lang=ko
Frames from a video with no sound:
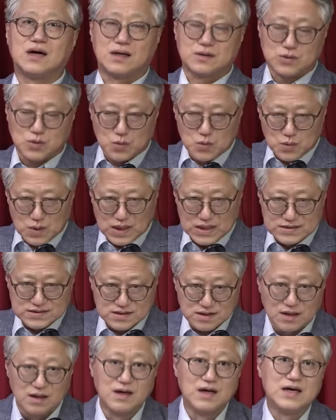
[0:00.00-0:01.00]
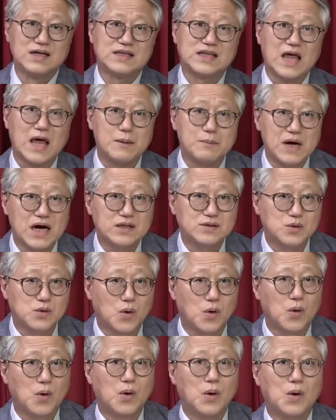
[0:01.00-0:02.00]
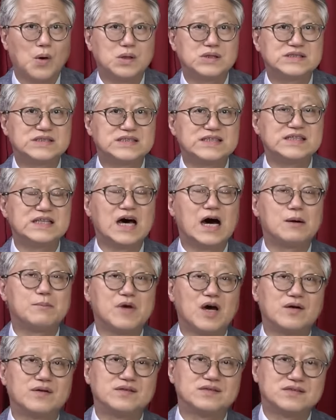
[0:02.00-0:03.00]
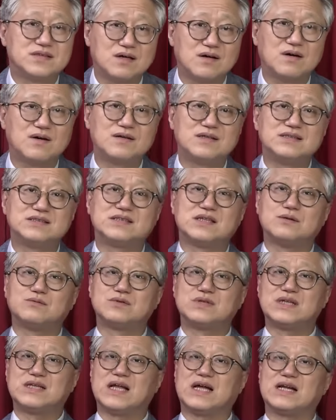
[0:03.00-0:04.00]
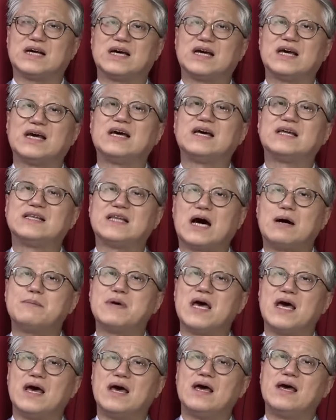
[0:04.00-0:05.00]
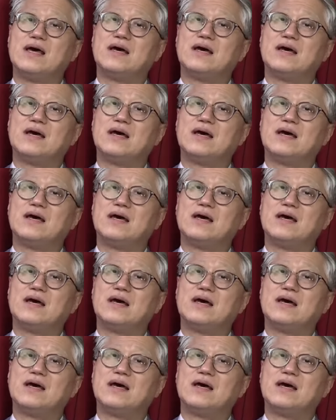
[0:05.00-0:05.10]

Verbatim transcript: 통과해서 대만으로 지나면서 이제 우리나라의 남해